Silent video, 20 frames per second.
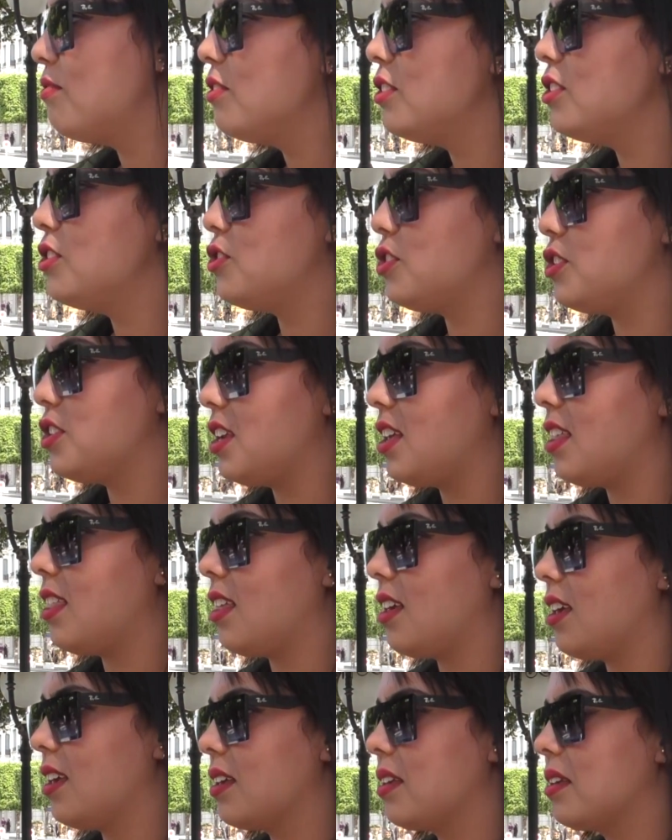فين جي
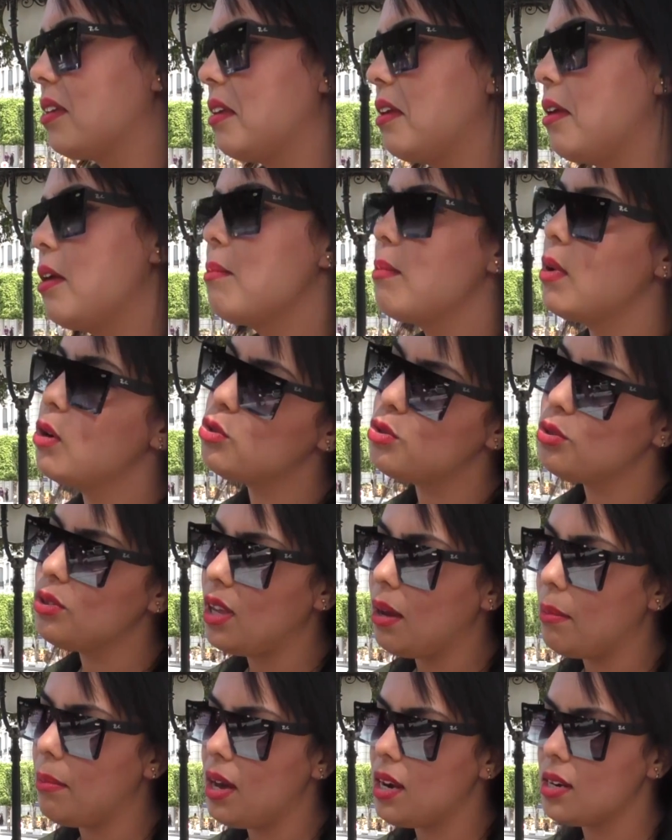هذا
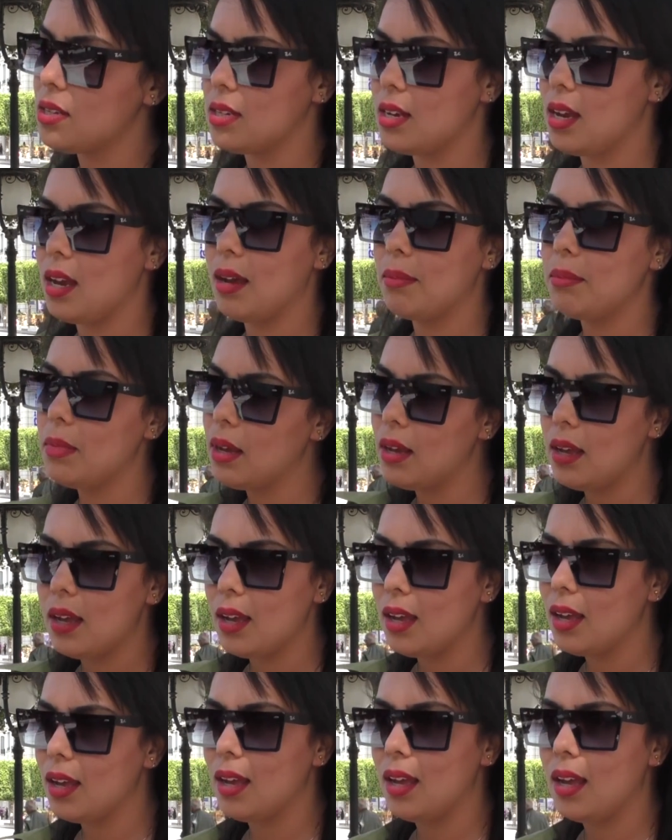موجوده برشا
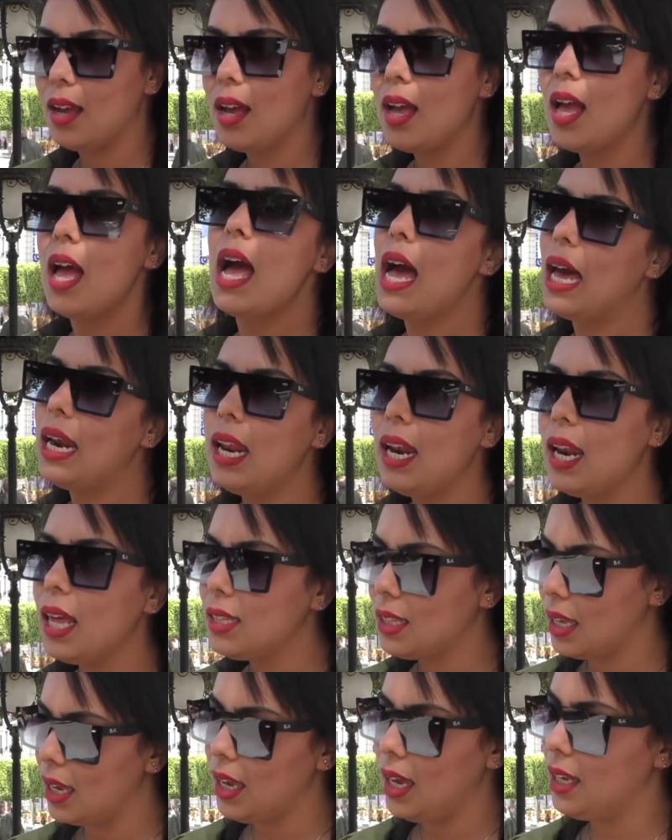اما الله
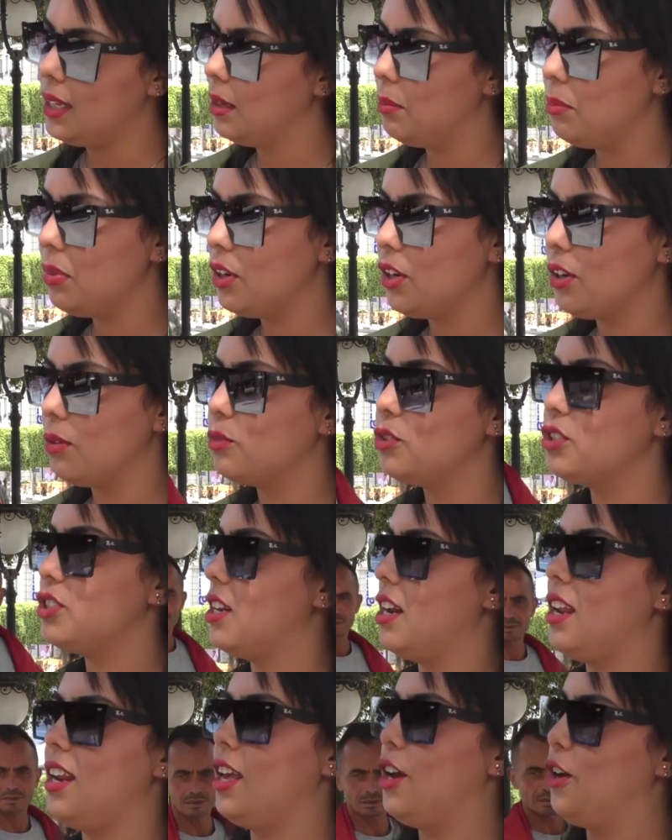لا يطيحني بهم وان
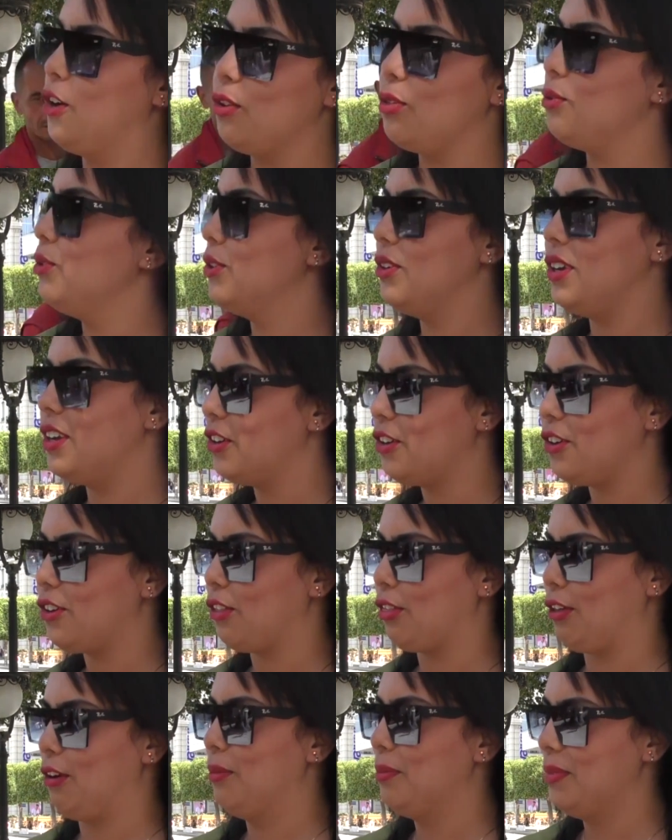شاء الله لا يعرضوني ولا
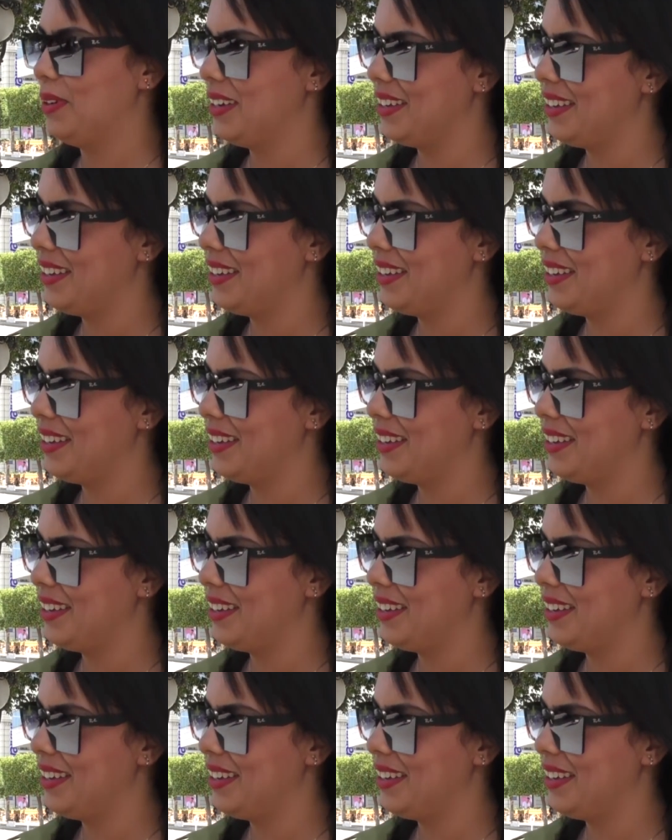نعرضهم